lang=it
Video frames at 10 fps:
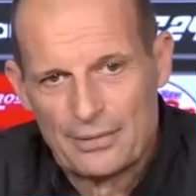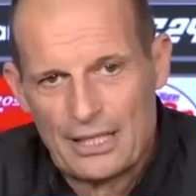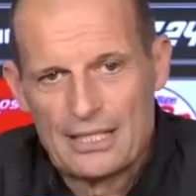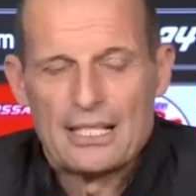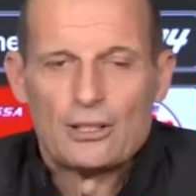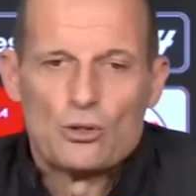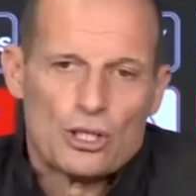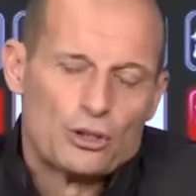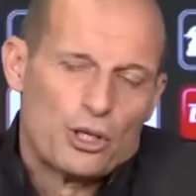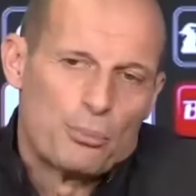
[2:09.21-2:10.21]
Alessandro è un
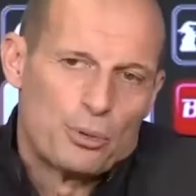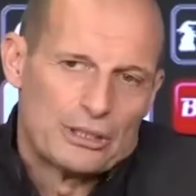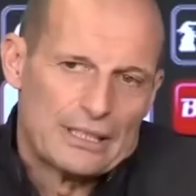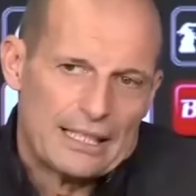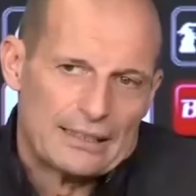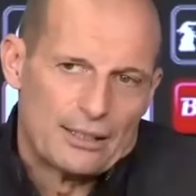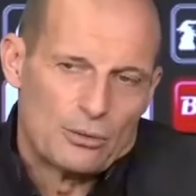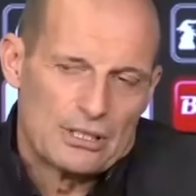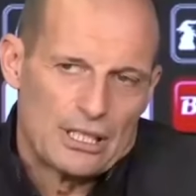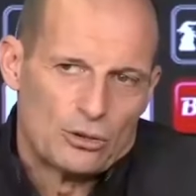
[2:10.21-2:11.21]
giocatore importante,
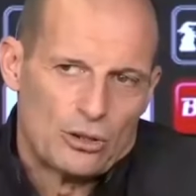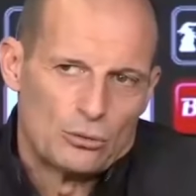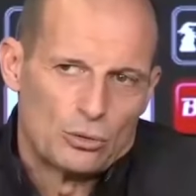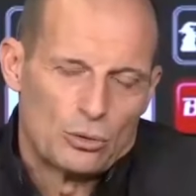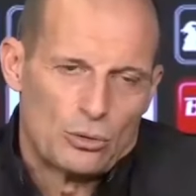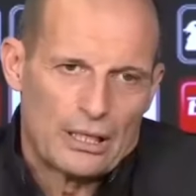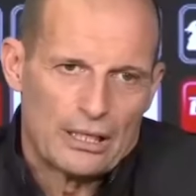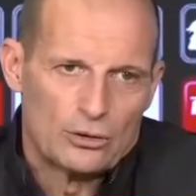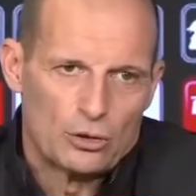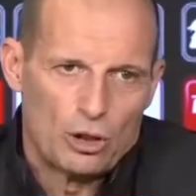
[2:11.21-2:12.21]
quest'anno ha avuto
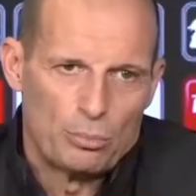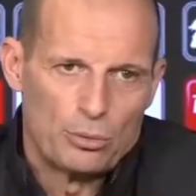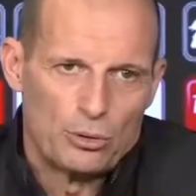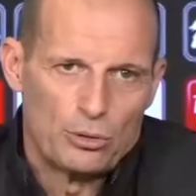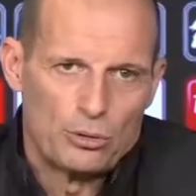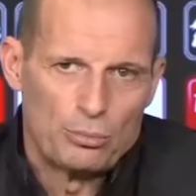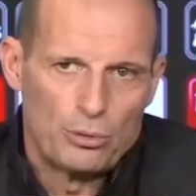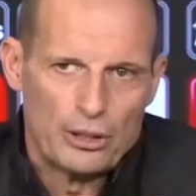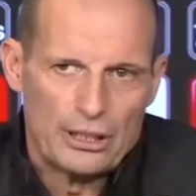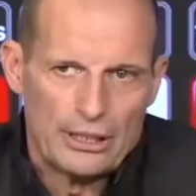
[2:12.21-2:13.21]
qualche intoppo,
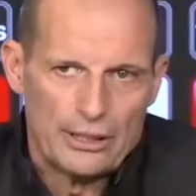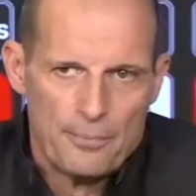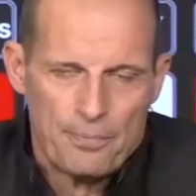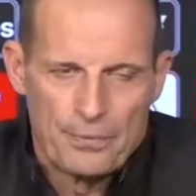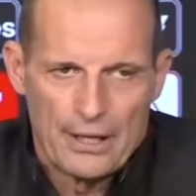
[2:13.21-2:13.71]
poi